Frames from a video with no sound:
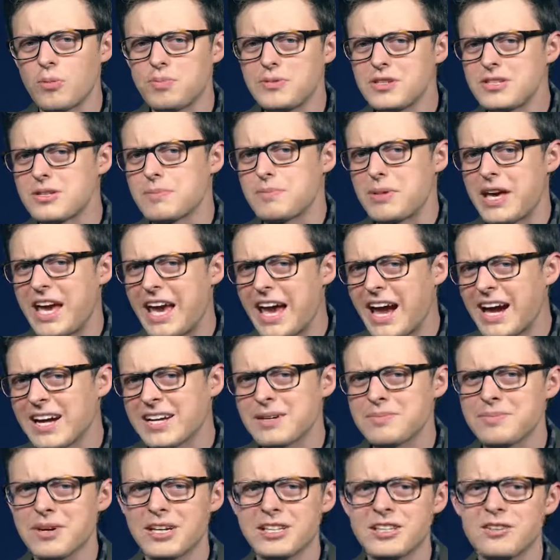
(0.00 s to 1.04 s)
Ob diese
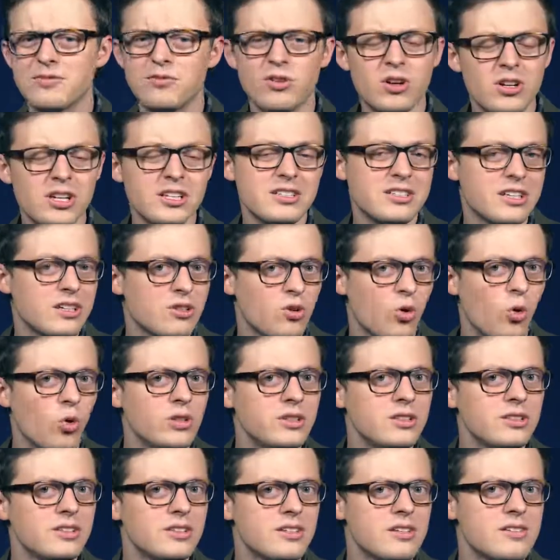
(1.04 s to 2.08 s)
PR-Kampagne wirklich der
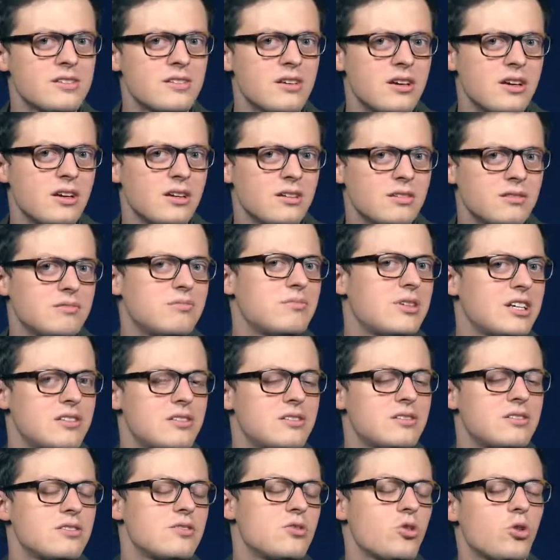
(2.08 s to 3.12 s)
Grund ist, dass
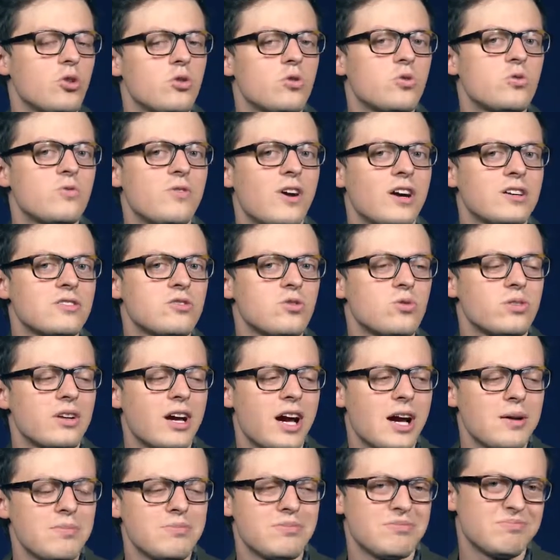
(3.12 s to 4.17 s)
es diese Rückrufaktion
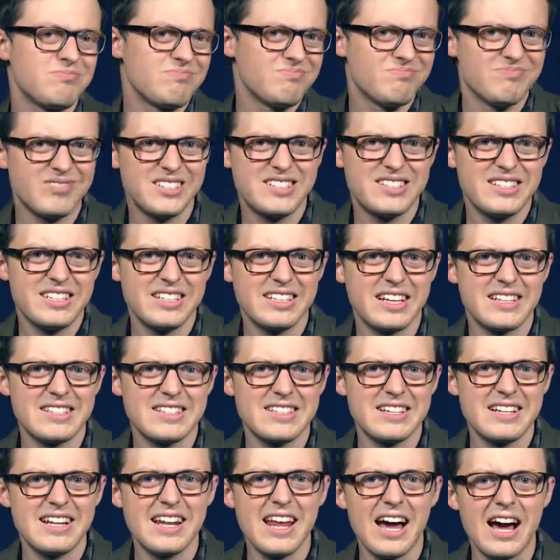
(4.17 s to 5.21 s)
gab, ist nicht
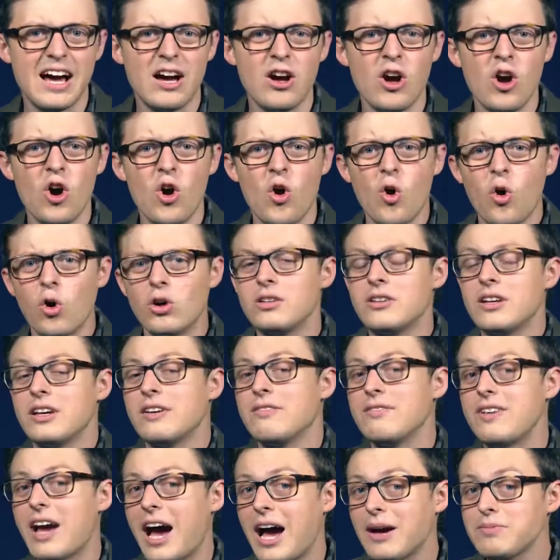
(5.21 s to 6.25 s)
ganz klar. Und
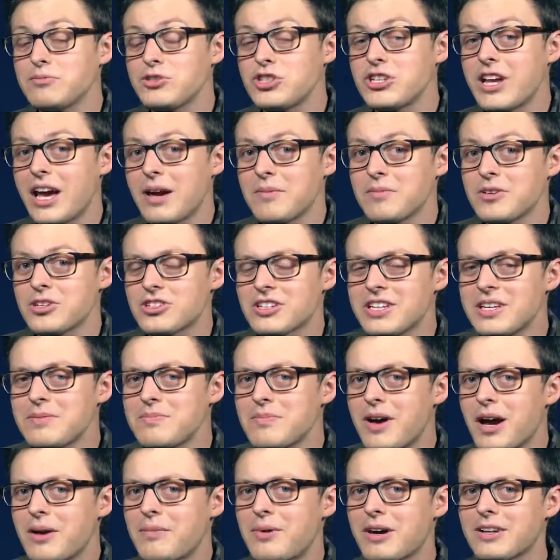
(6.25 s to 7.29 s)
wir haben GM
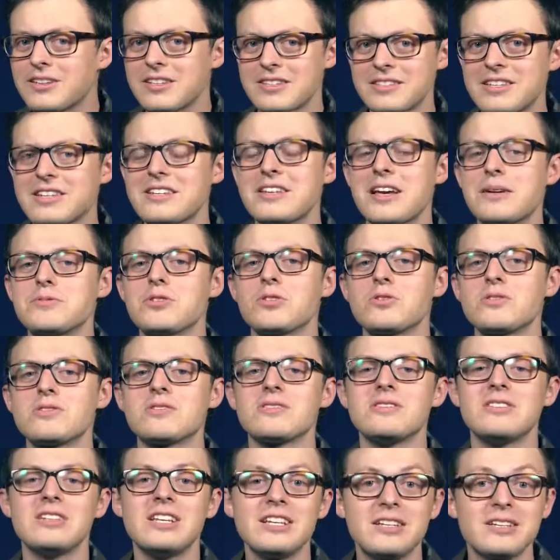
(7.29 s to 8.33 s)
geschrieben, aber tatsächlich haben sie
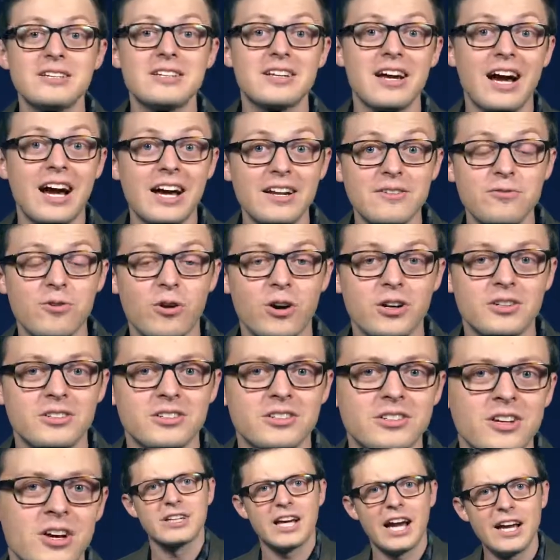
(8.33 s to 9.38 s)
uns nicht
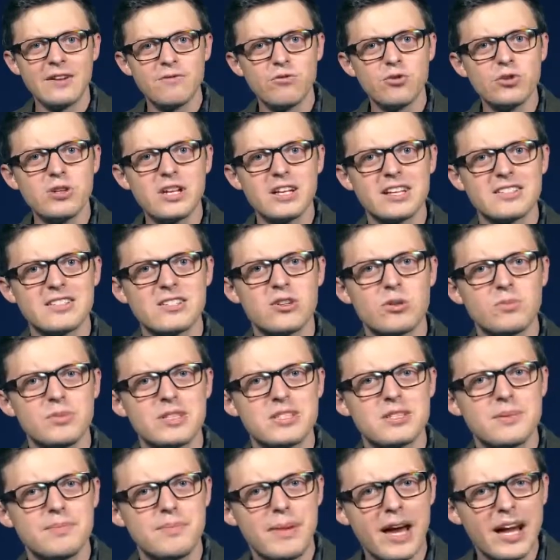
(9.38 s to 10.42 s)
geantwortet. Kein Wunder, dass sich um
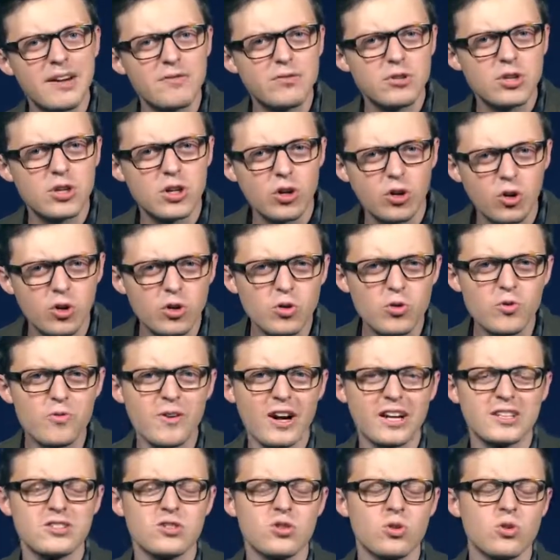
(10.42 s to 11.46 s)
diese merkwürdige
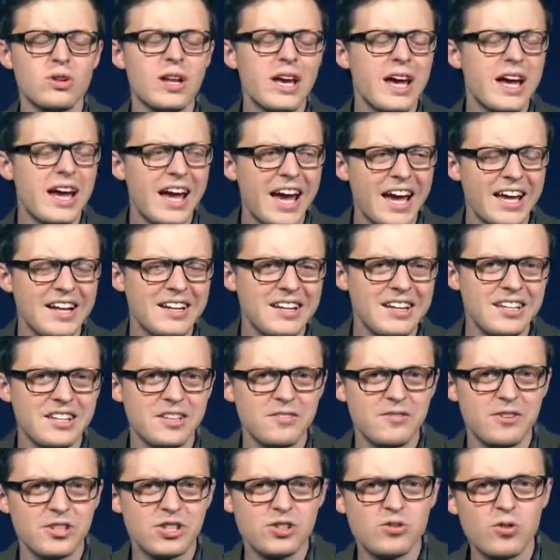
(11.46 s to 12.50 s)
Rückrufaktion
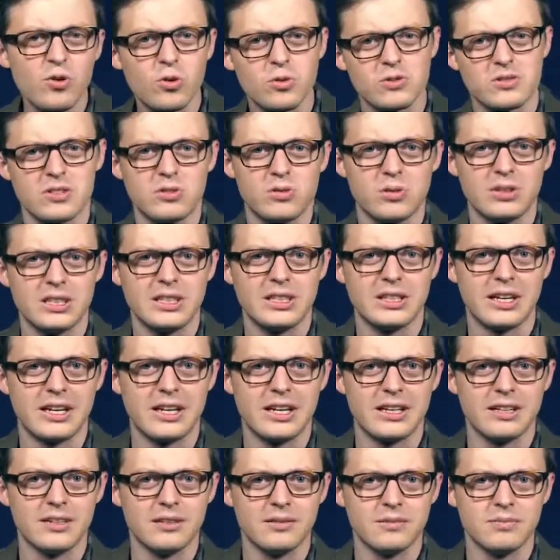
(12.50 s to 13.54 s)
etliche Verschwörungstheorien
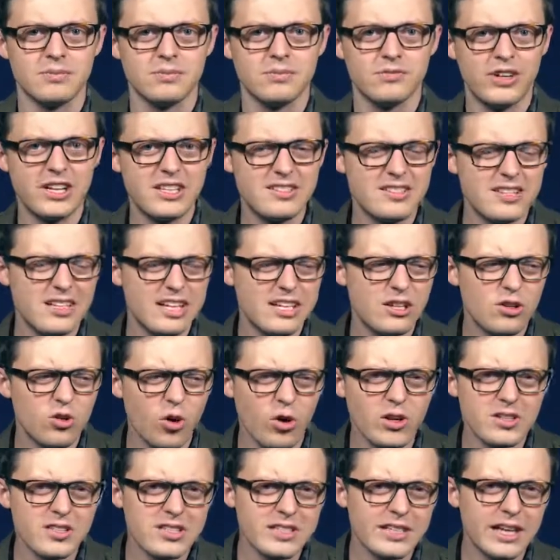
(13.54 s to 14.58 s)
ranken. Wenn es in den
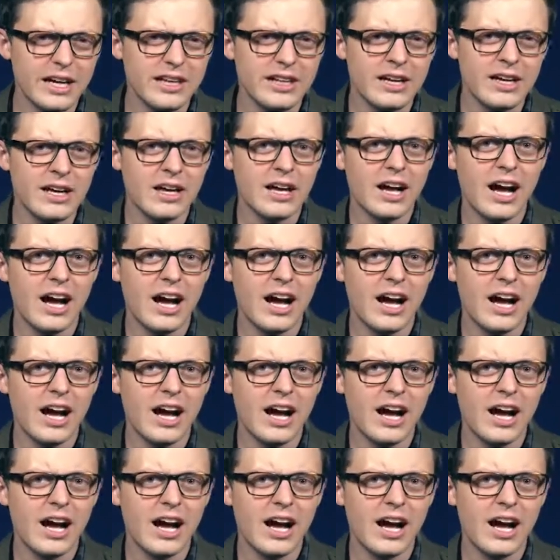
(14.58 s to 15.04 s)
90ern